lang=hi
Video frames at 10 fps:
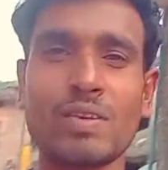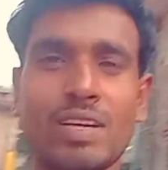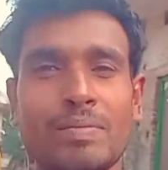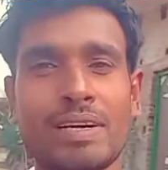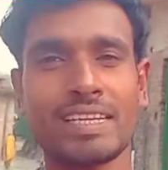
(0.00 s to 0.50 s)
गाँव
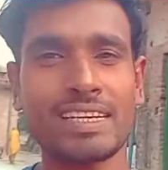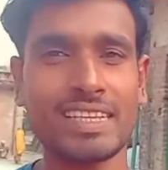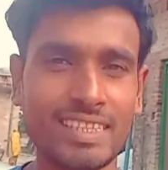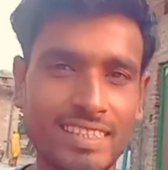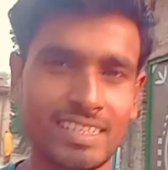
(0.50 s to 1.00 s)
का मार्केट
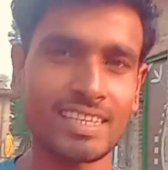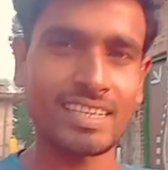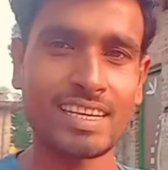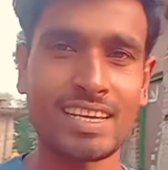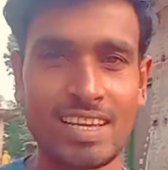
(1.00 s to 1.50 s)
है
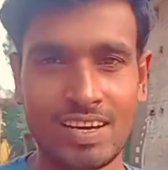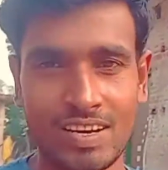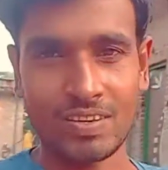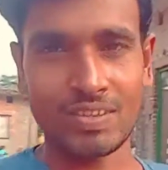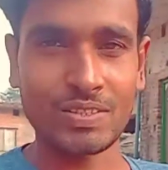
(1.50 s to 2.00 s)

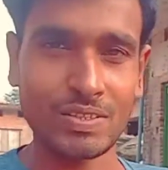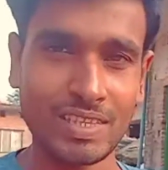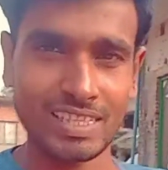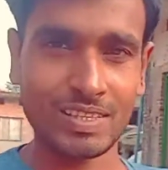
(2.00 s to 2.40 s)
और जो है